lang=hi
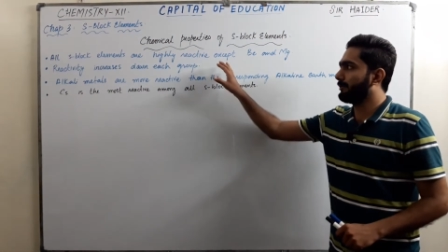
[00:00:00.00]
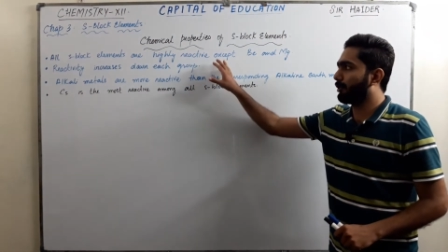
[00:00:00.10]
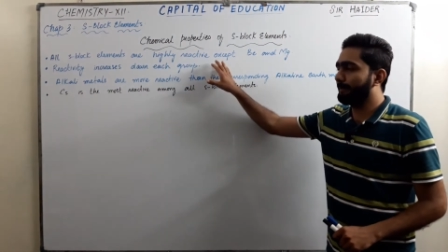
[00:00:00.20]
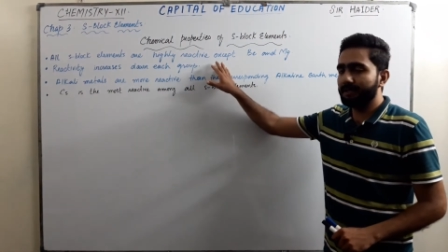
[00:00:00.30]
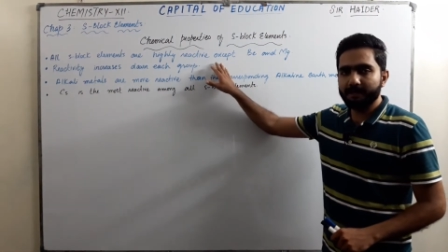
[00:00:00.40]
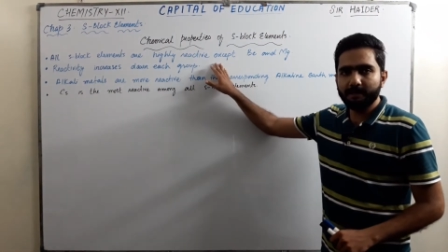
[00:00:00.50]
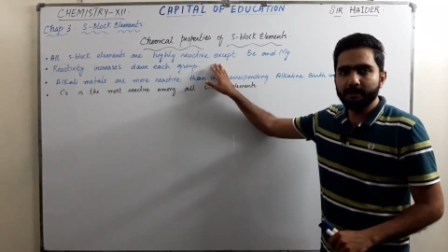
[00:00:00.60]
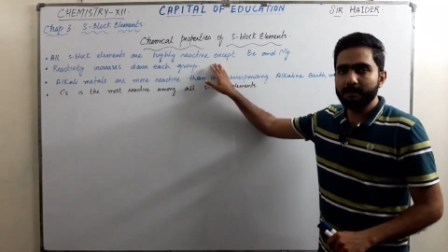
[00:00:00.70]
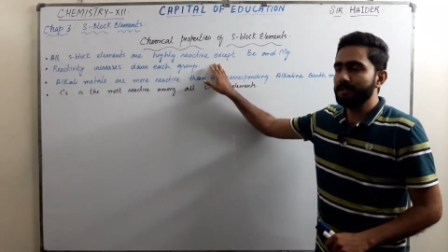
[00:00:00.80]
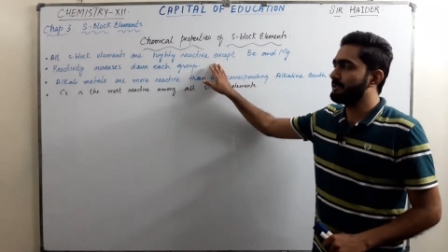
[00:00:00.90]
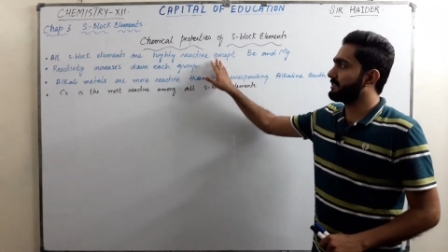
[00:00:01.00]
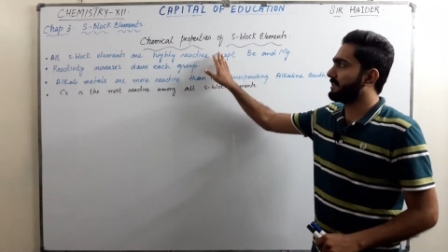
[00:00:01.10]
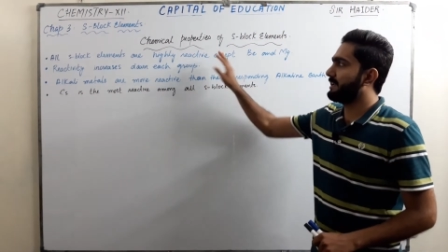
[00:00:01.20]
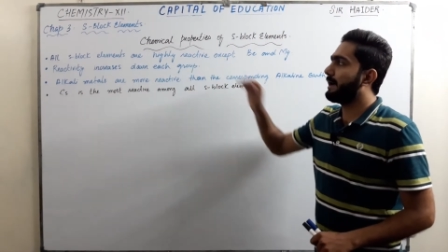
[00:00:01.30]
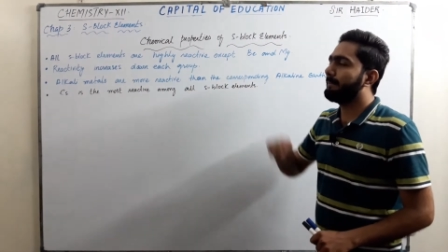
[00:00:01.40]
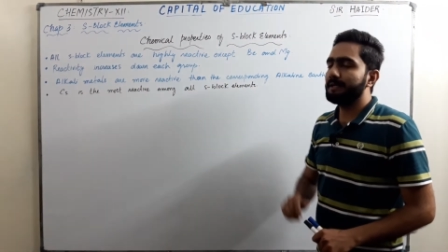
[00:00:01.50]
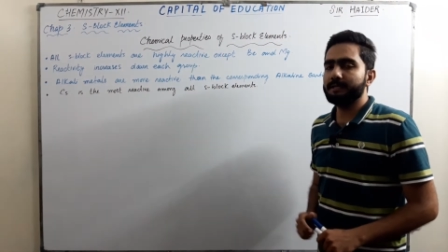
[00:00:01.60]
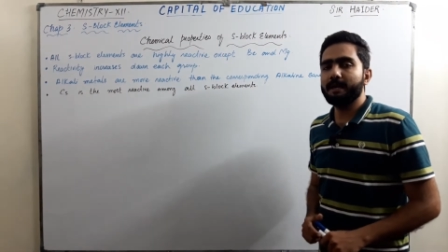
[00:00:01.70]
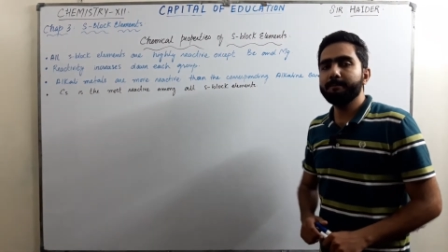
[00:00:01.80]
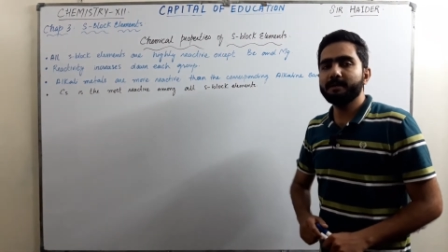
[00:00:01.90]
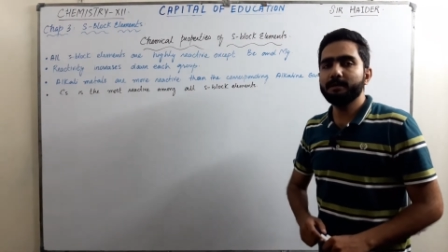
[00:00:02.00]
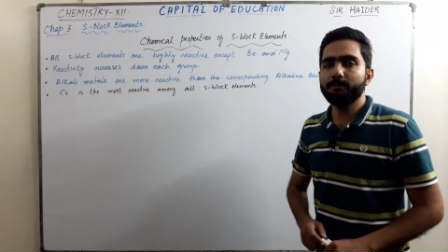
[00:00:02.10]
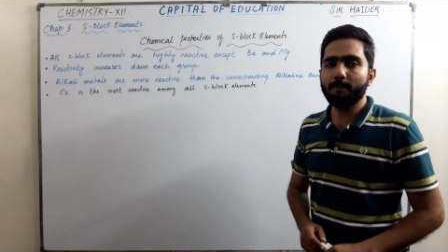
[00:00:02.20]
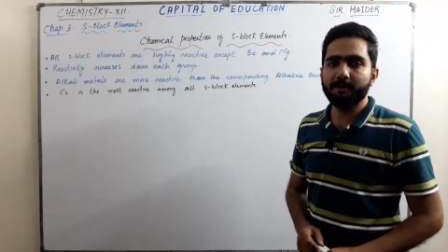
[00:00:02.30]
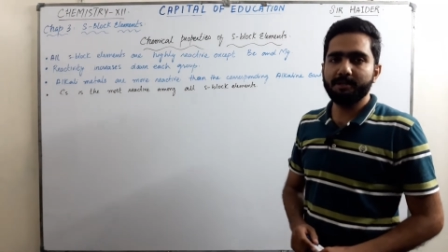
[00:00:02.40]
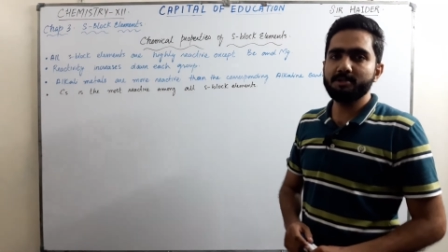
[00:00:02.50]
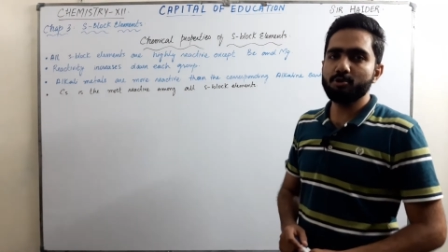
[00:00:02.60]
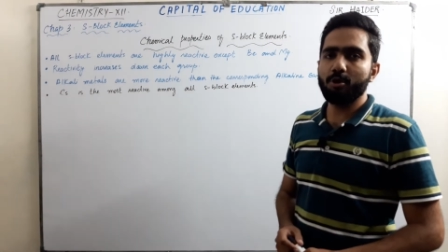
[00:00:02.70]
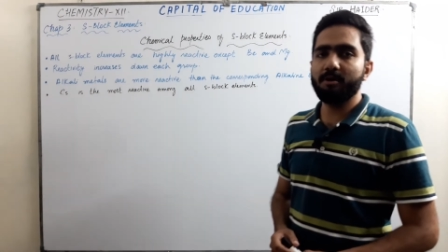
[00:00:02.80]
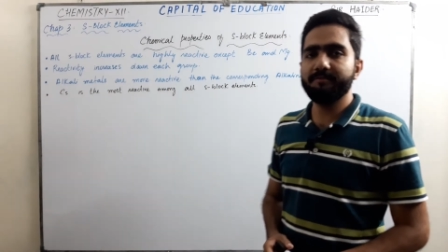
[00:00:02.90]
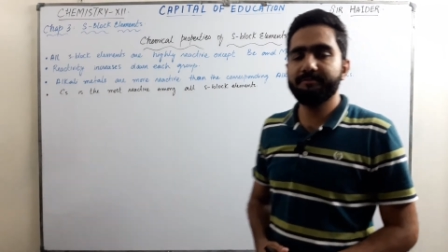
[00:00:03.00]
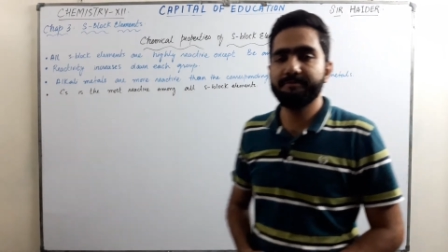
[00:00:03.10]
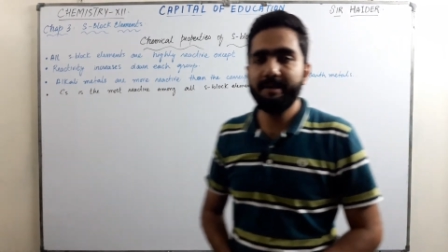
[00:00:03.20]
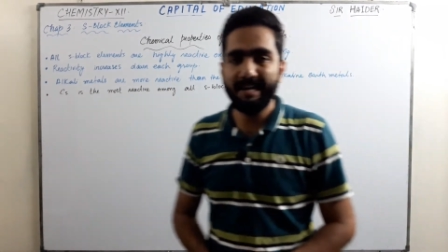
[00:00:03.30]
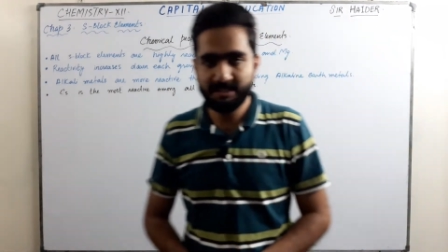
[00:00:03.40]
टॉपिक है जिसका नाम है केमिकल प्रॉपर्टीज़ ऑफ